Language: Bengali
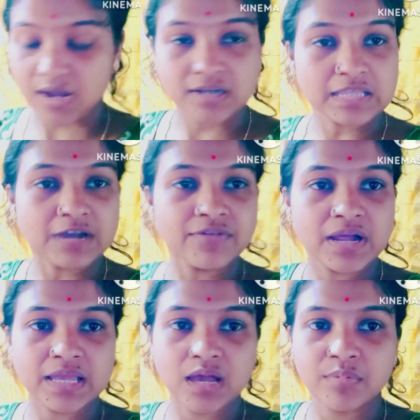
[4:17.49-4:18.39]
আর তার
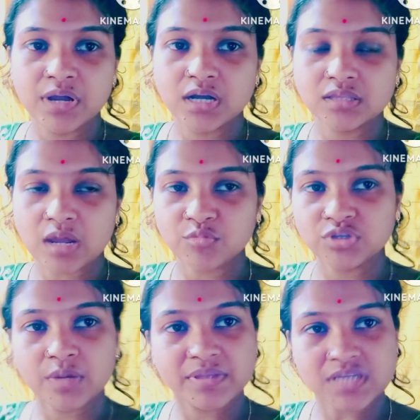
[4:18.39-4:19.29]
ফাঁকে আবার তার
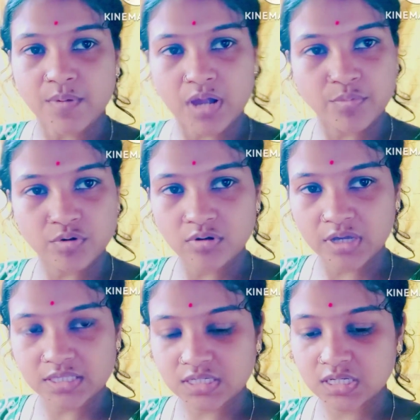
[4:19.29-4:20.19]
মধ্যে আবার জামা
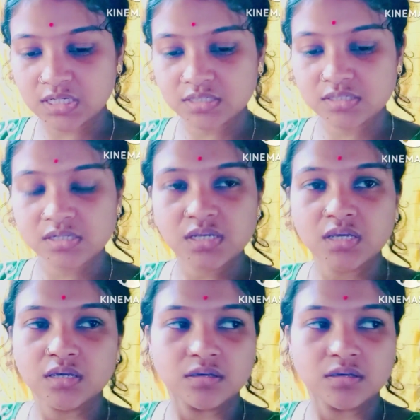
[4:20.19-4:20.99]
কাপড়গুলো কেচে নিয়ে এসছি